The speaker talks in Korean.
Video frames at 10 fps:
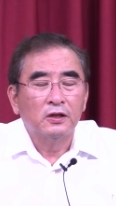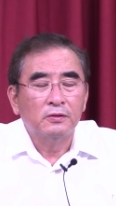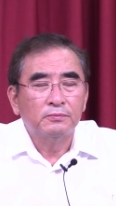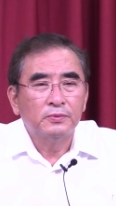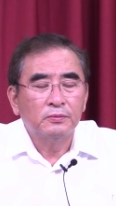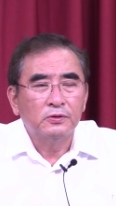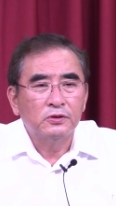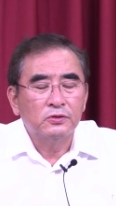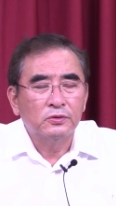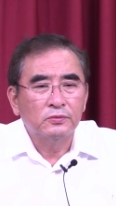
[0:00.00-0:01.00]

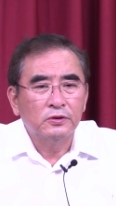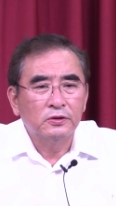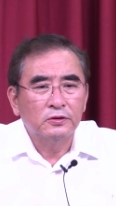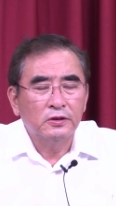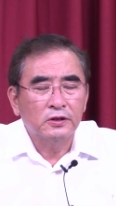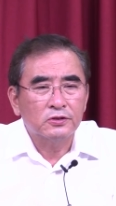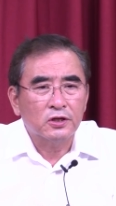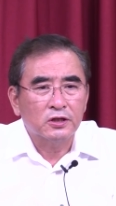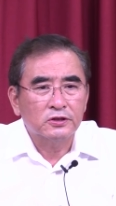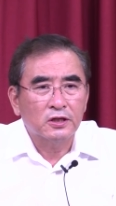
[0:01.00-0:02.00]
헌법기초위원회의
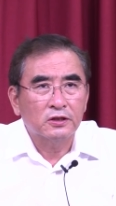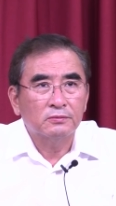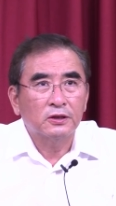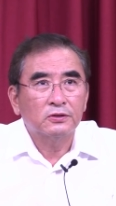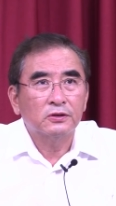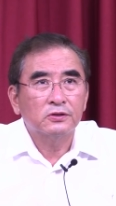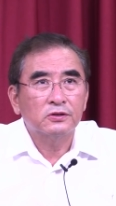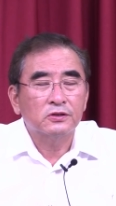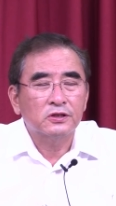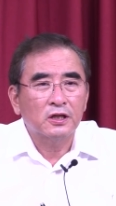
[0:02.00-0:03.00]
좌장을 맡은
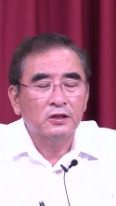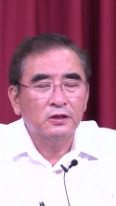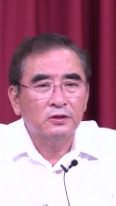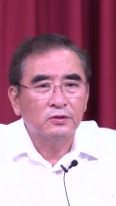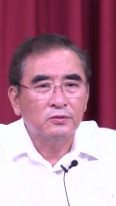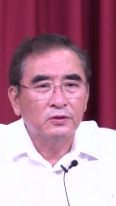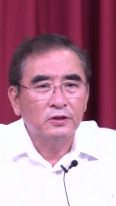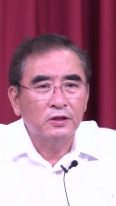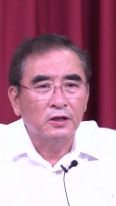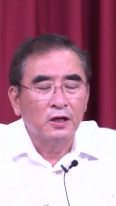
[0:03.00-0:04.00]
서상일
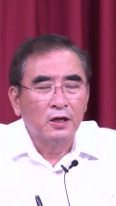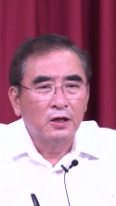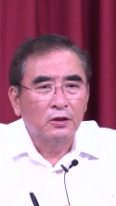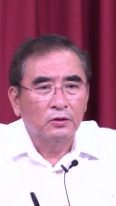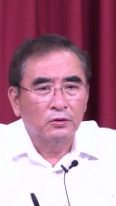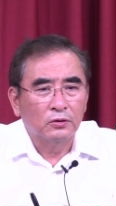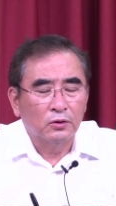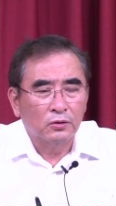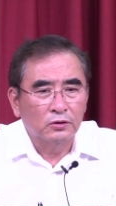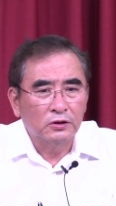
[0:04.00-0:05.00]
의원이
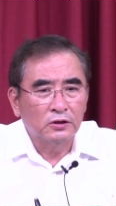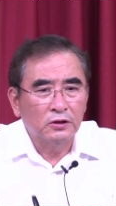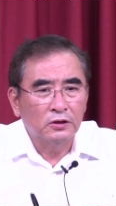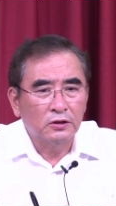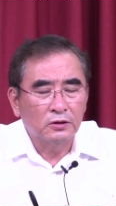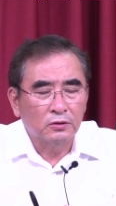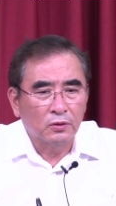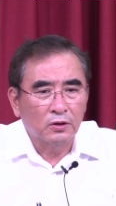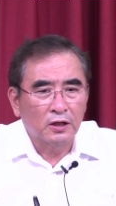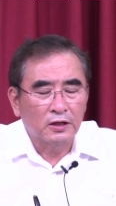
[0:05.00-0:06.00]
논의
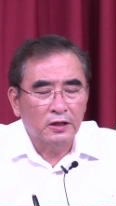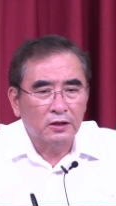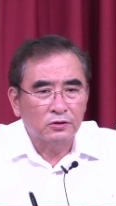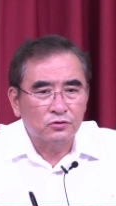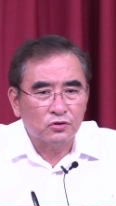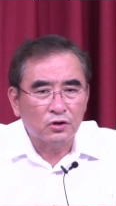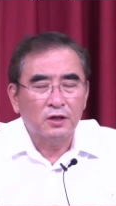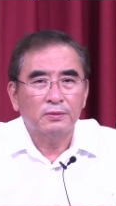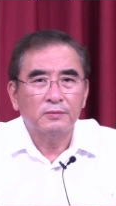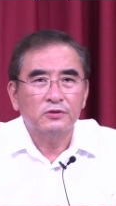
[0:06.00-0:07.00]
논란을
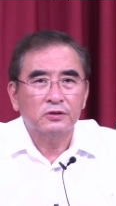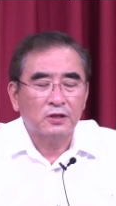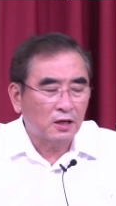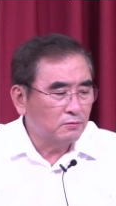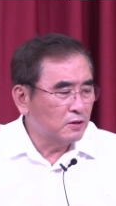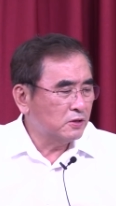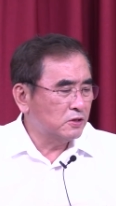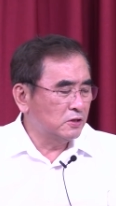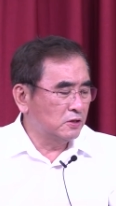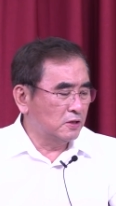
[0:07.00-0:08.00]
종합하면서 다음과
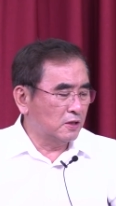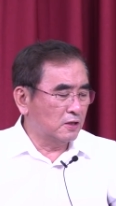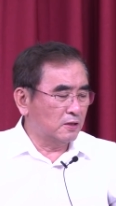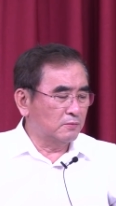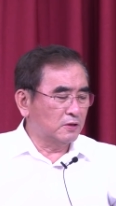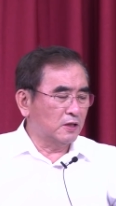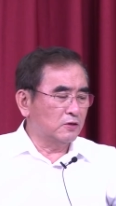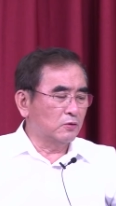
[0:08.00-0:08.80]
같이 이야기를 합니다. 이